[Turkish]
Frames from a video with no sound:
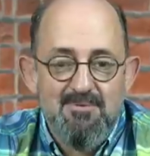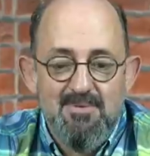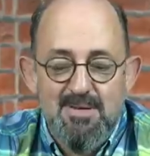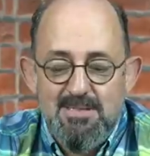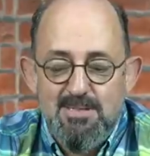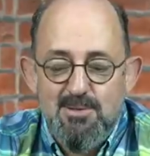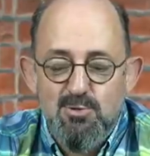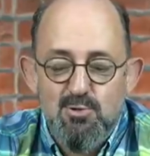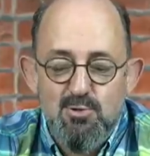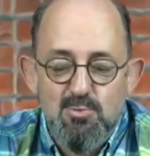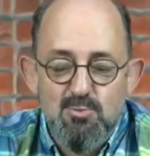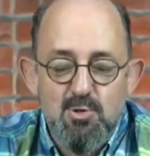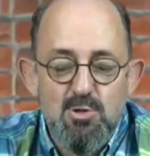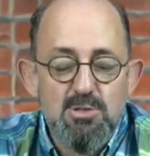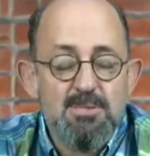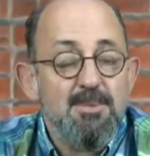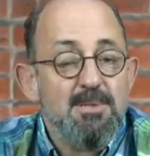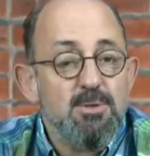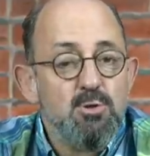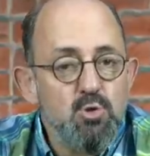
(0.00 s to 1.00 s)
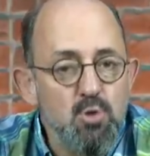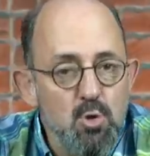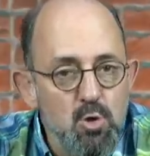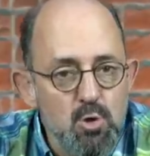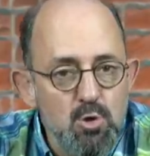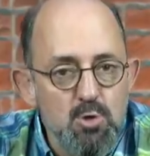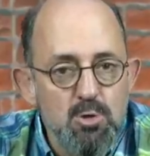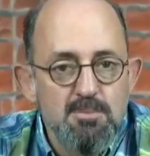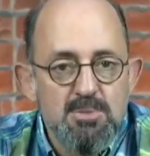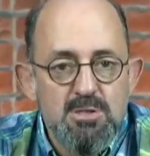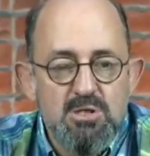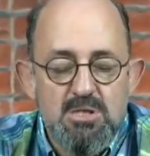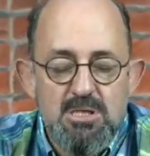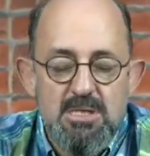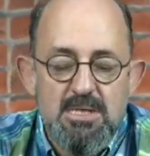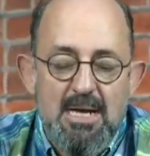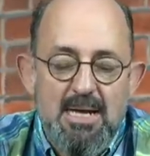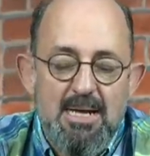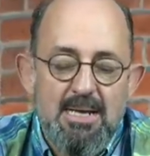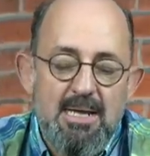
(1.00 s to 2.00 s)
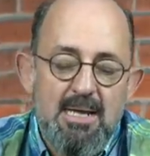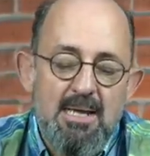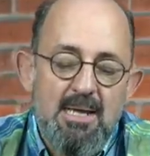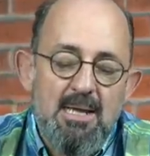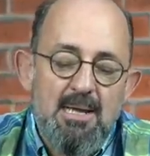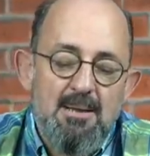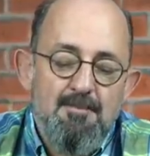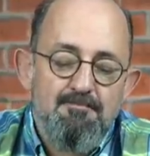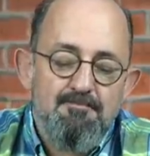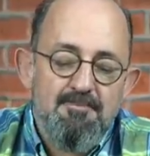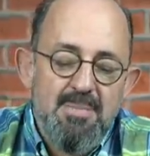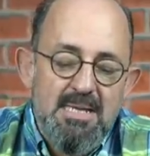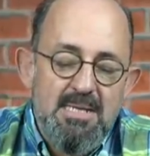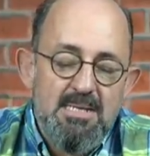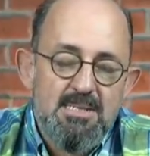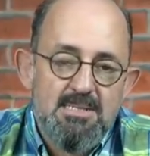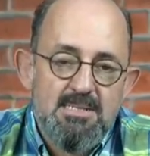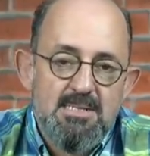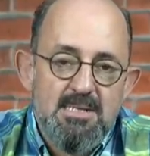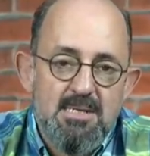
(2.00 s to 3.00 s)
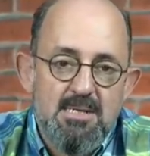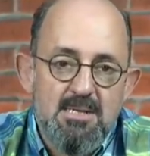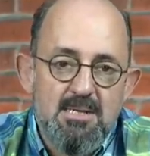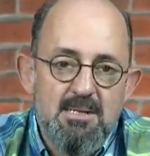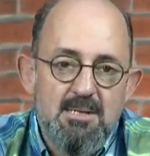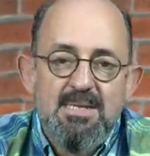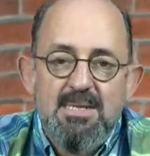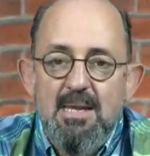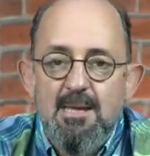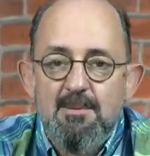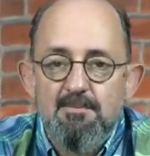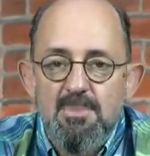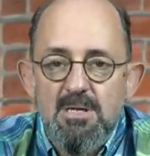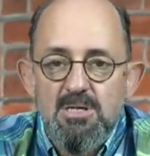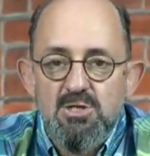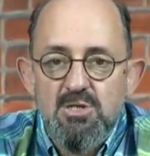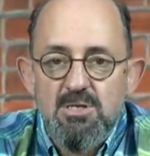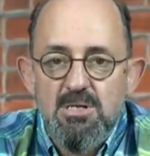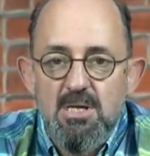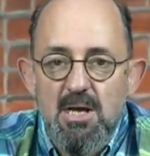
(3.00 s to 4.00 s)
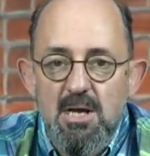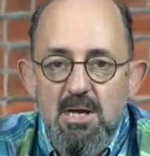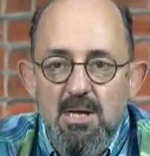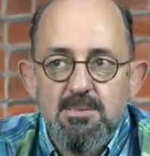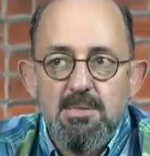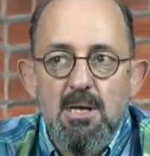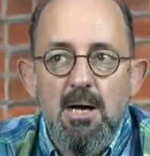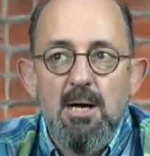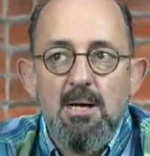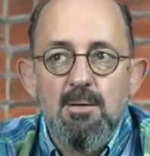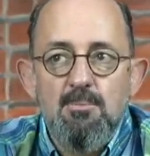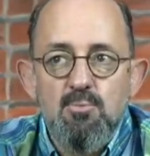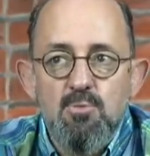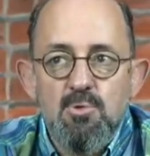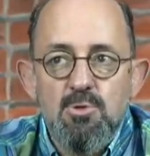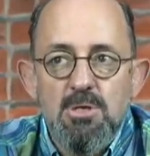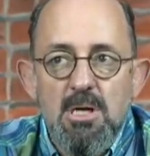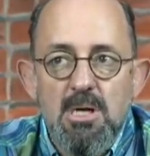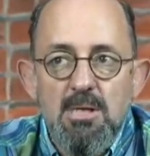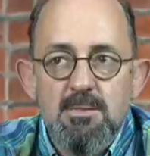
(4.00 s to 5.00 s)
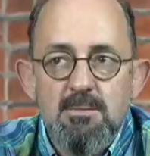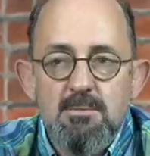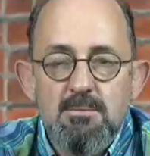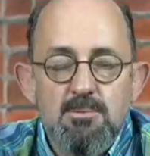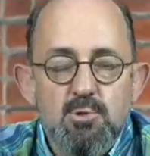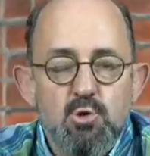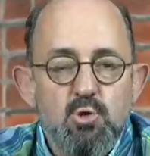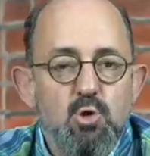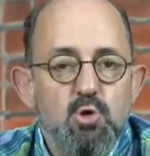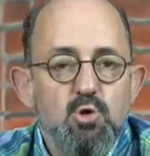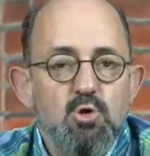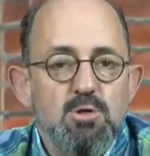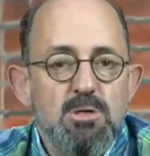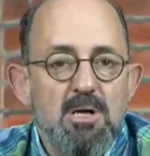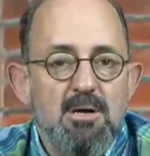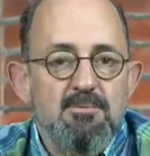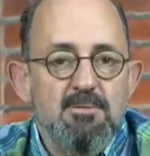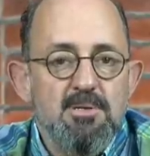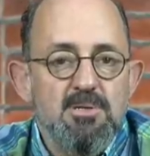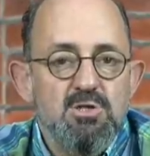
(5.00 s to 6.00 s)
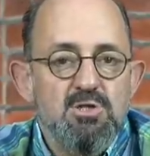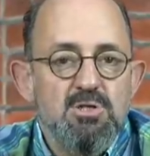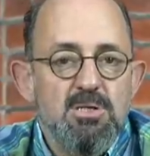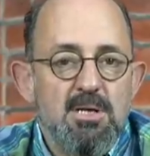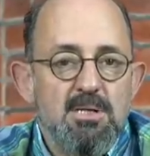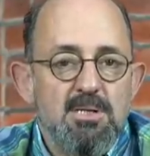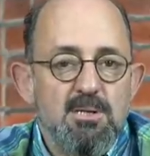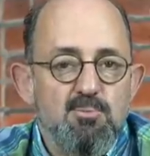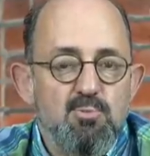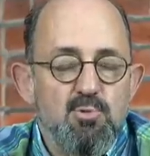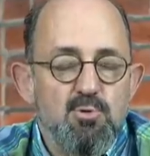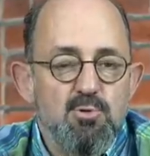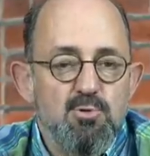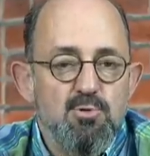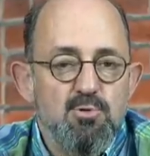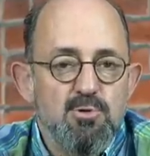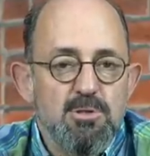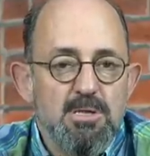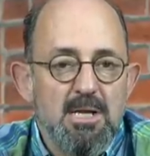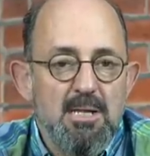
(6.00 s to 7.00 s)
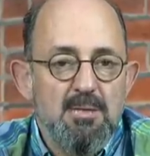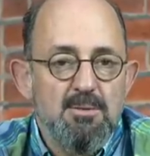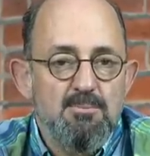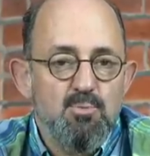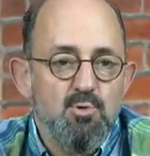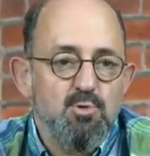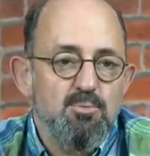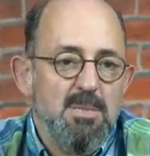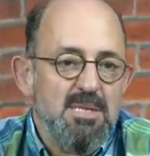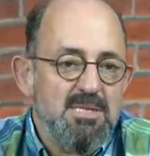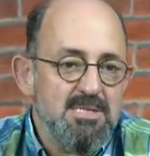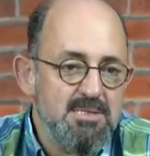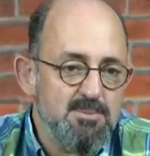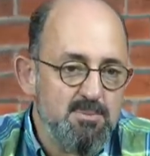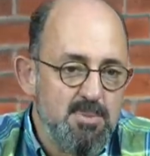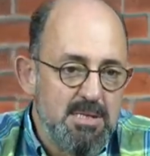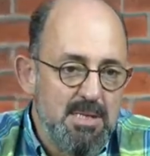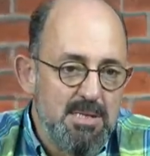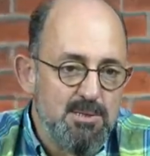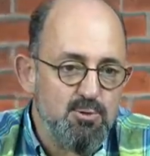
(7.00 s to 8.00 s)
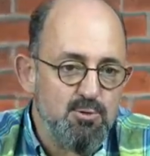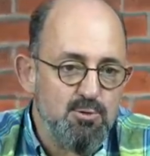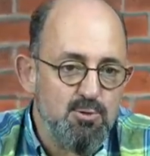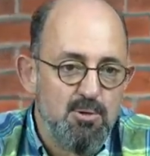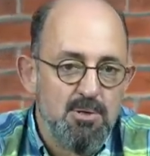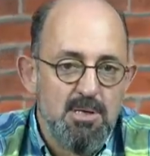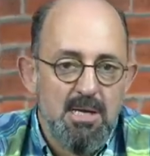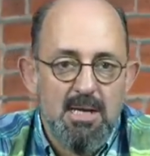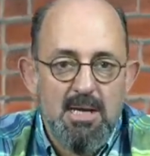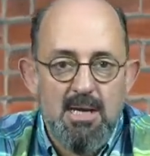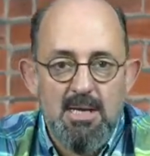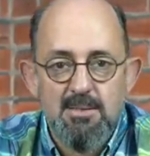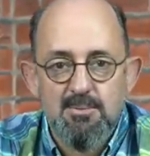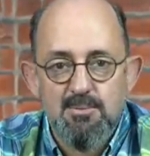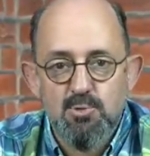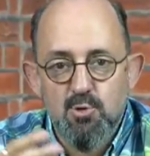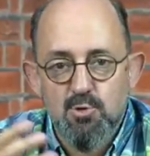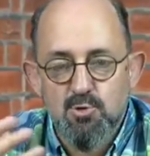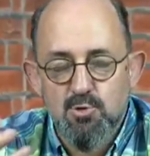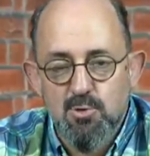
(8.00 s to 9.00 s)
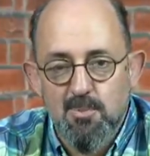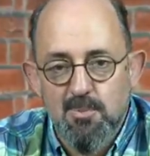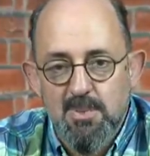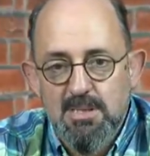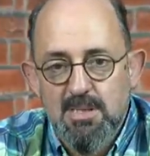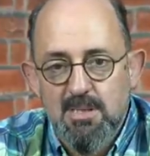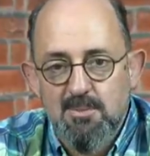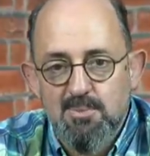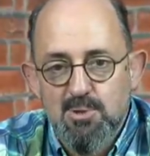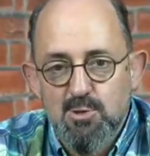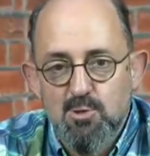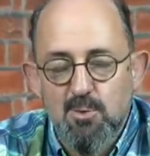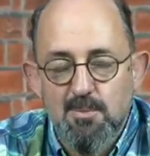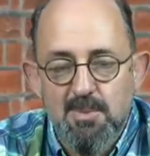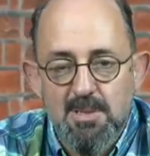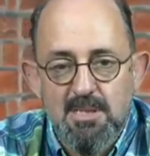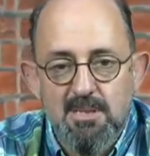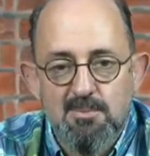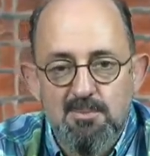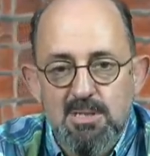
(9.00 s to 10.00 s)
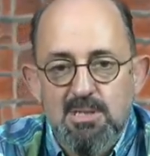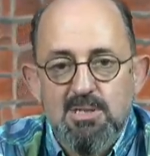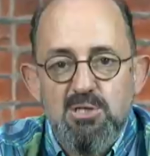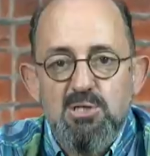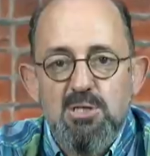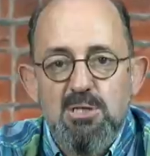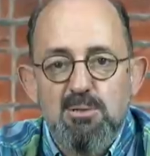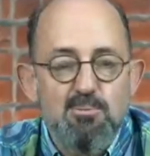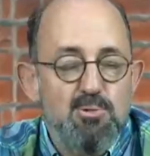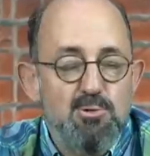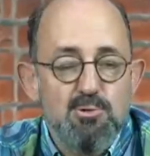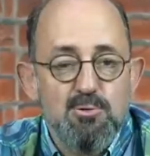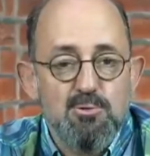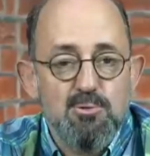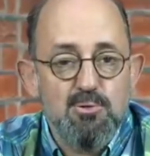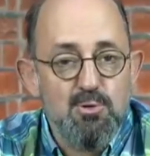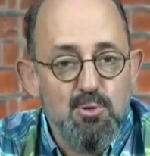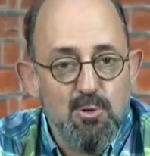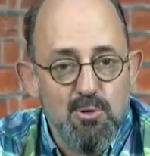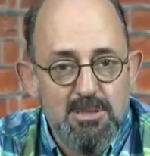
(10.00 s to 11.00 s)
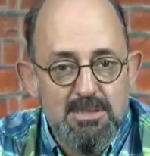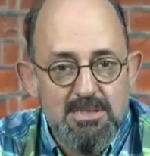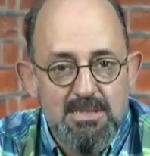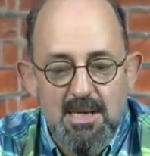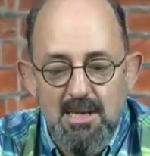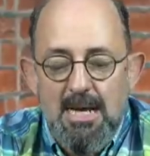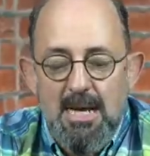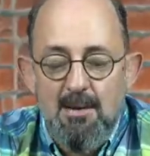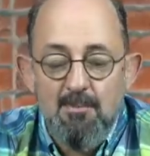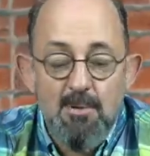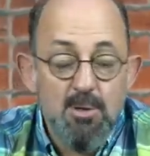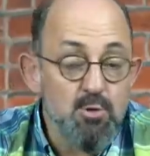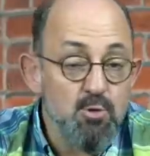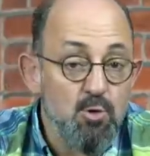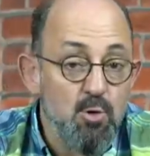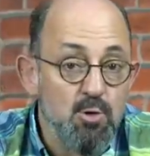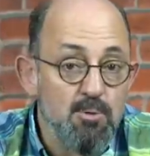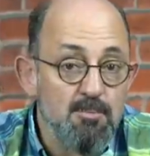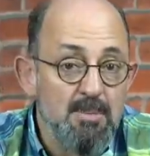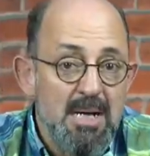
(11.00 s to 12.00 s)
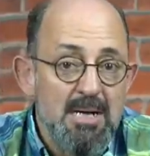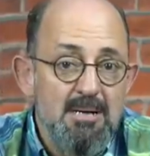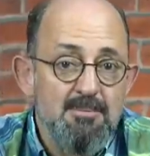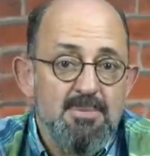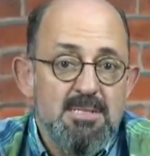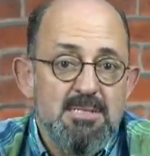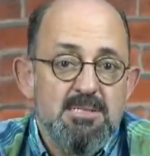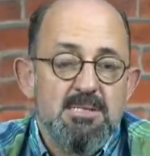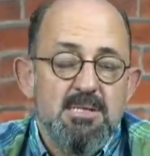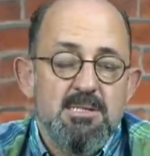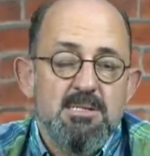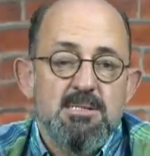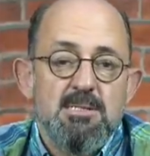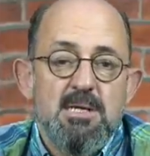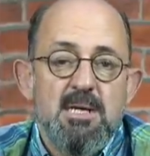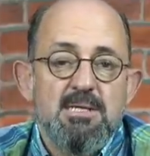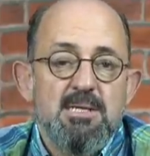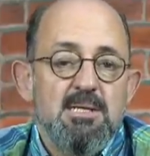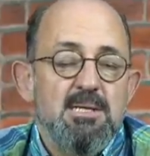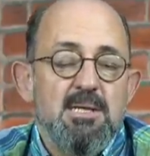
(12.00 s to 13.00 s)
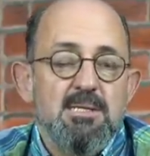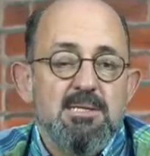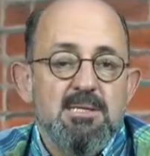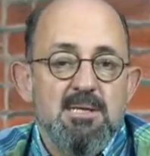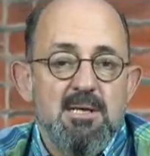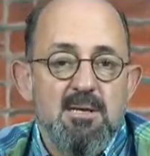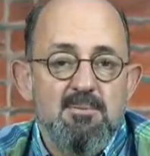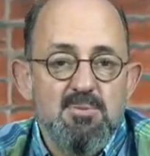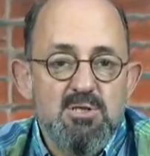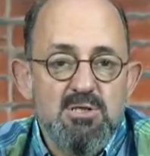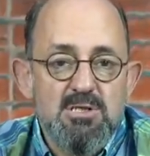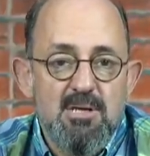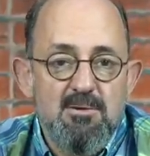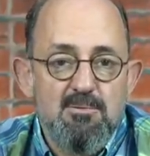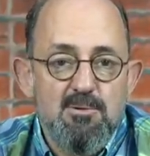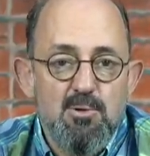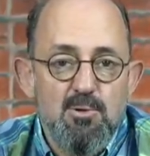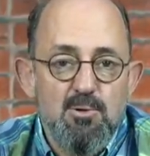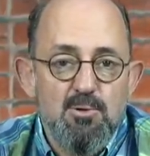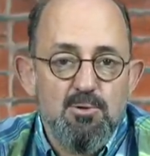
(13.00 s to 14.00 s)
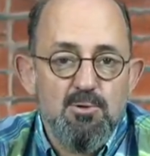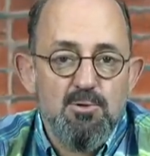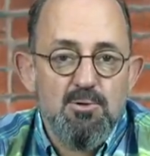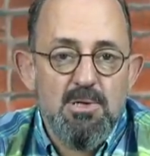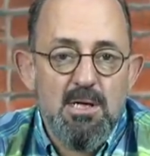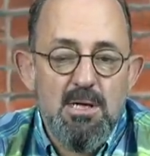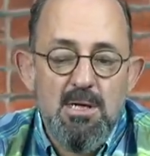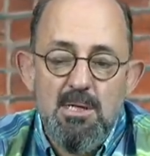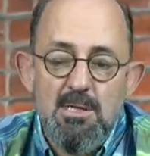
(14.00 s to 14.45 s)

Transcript: fazla düşünmüyoruz ama doğru bir şey. Yani bir insanı tek başına tahammüden, kötü davranışlarda bulunurken bulmanız biraz zor. Eğer sosyopatik, psikopatik bir kişilik bozukluğu yok ise. Ama normal bir insanı raydan attıran bir çevre olduğunda